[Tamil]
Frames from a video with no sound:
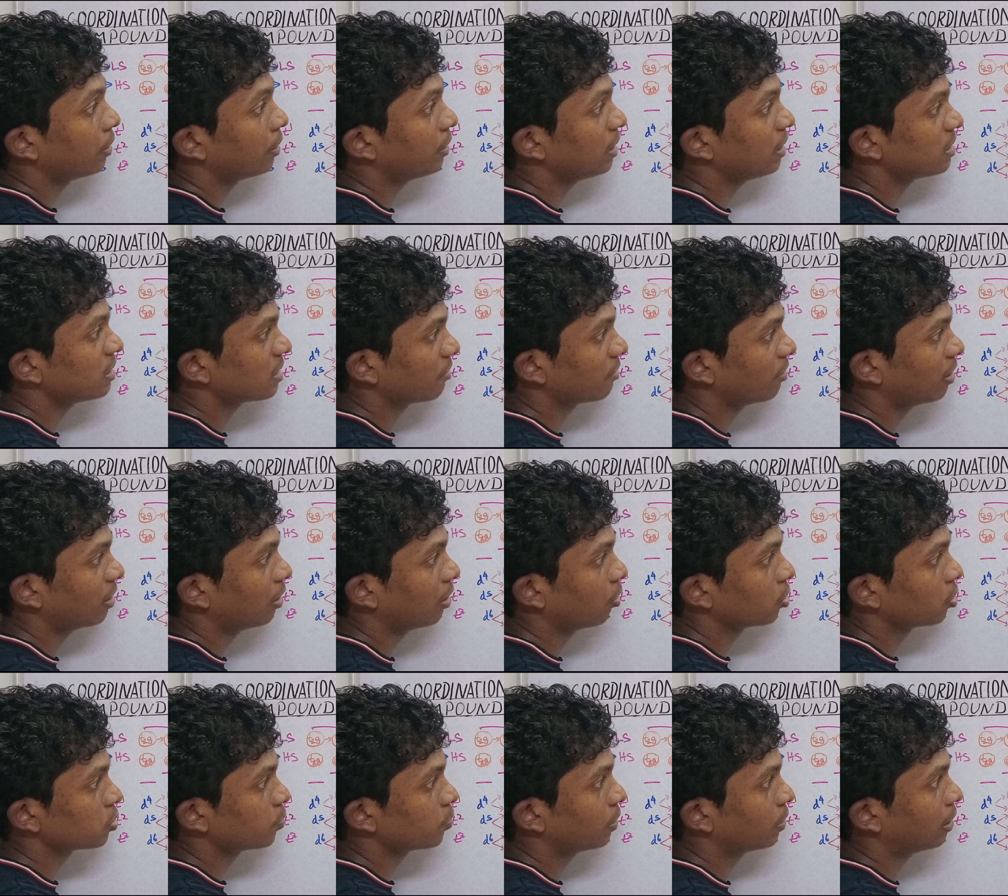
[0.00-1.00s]
டி செவன் லோ
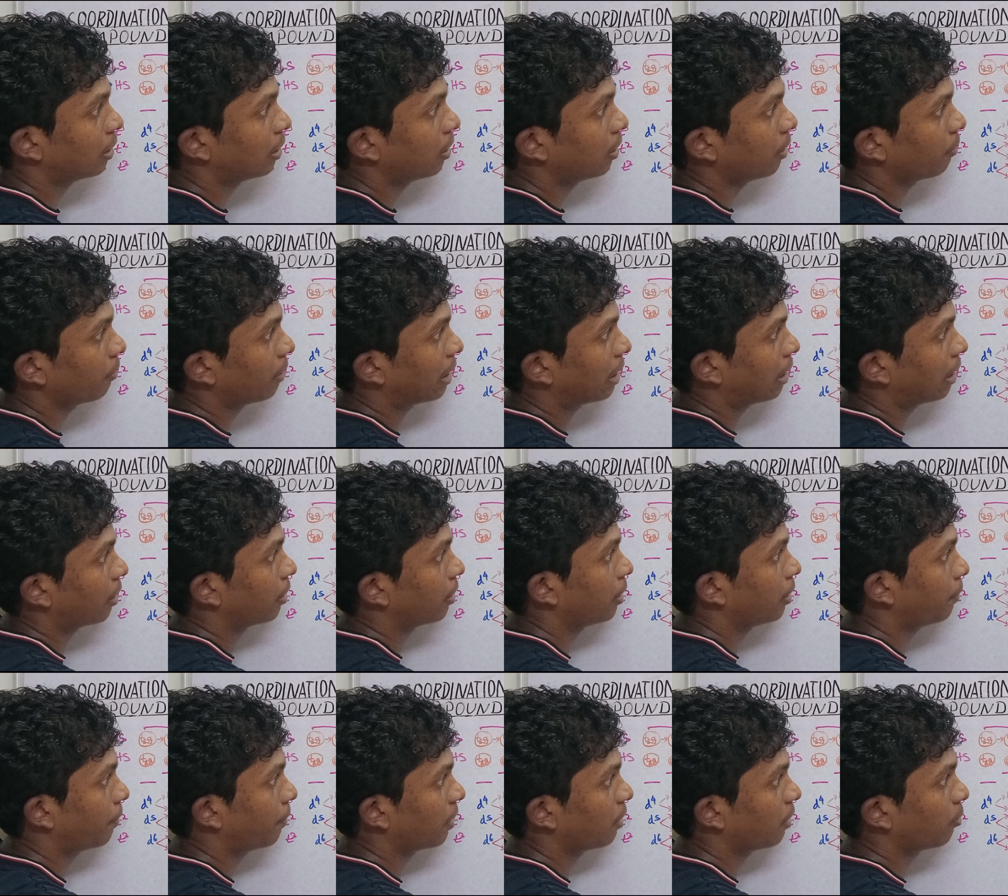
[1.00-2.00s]
ஸ்பின்னா மேலே
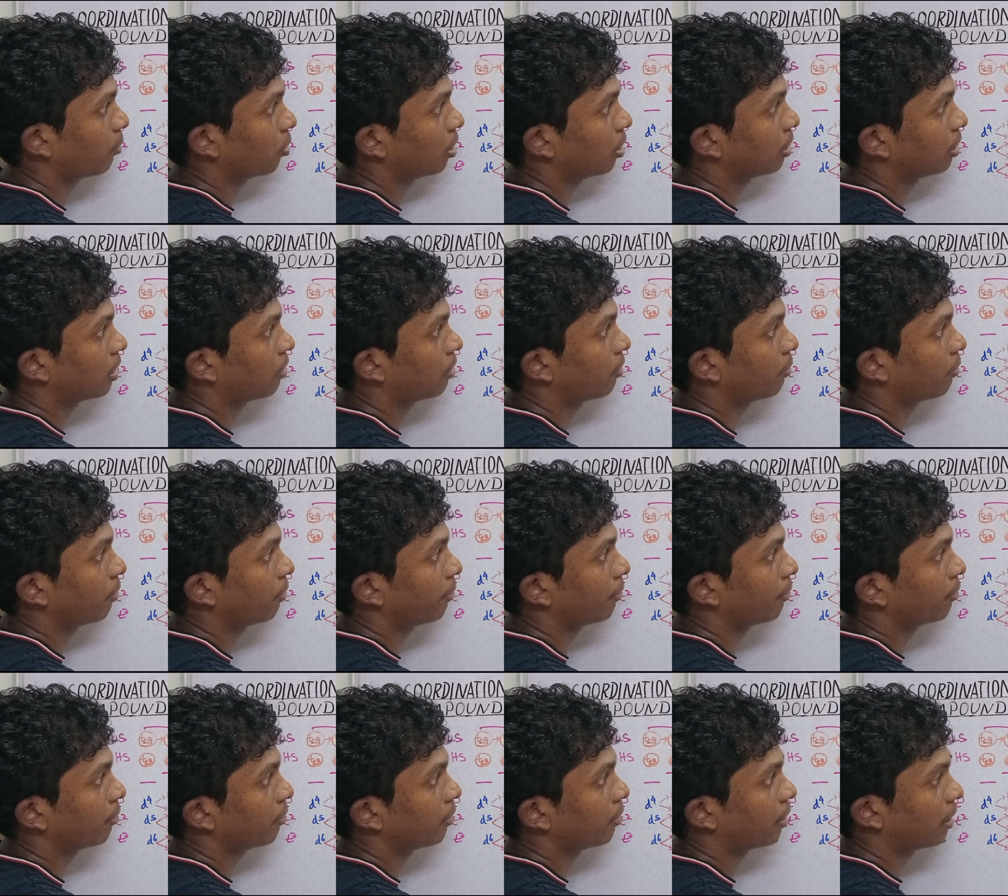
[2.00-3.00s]
இப்போ தான் முதல் தடவை
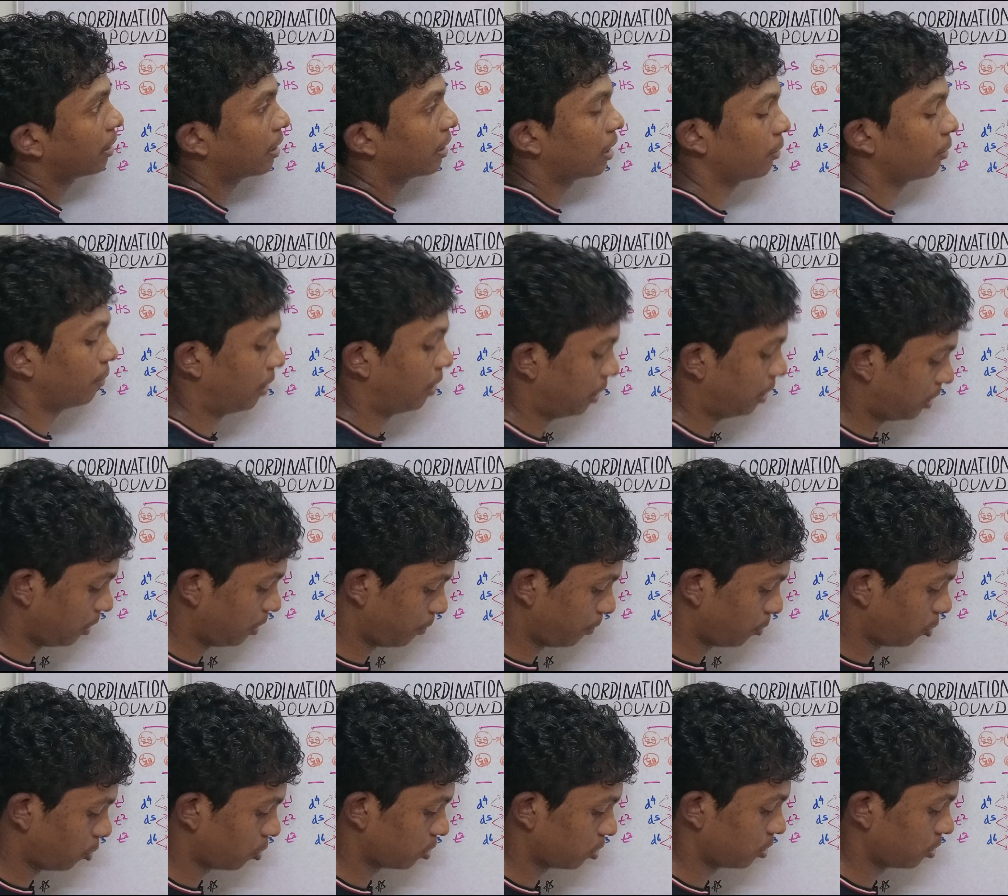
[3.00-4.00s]
ரெண்டாவது மாடிக்கே
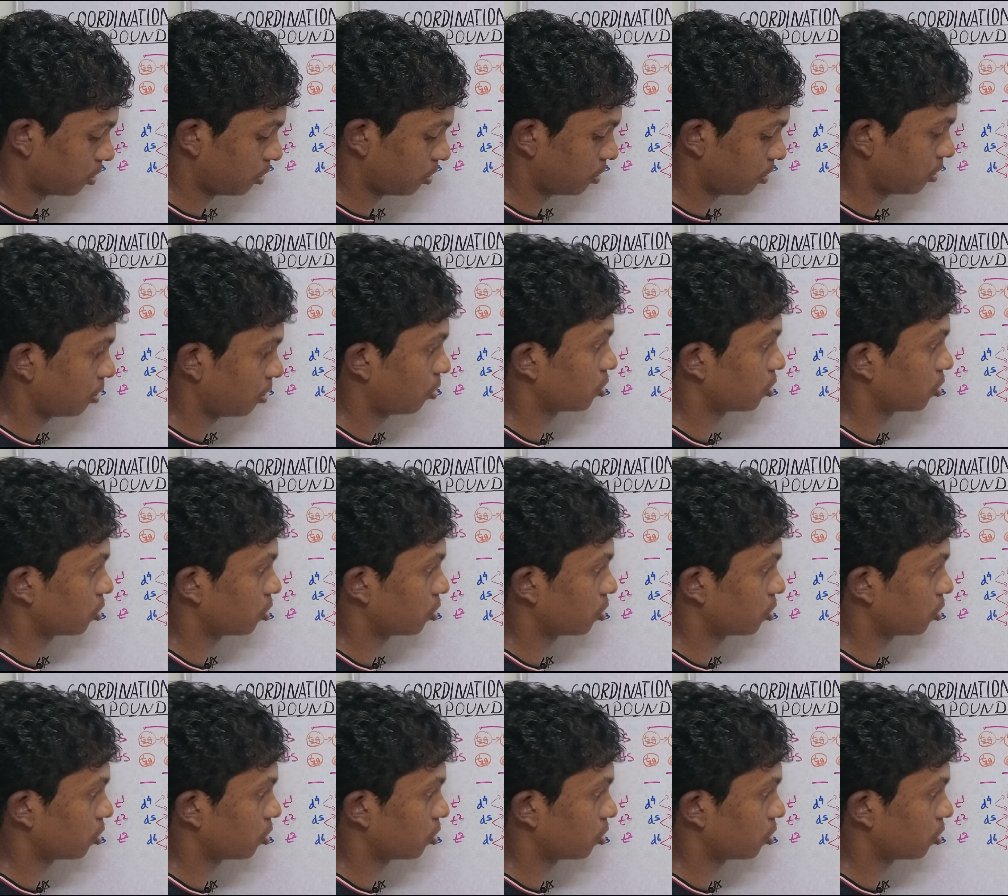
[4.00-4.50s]
போகுது லோ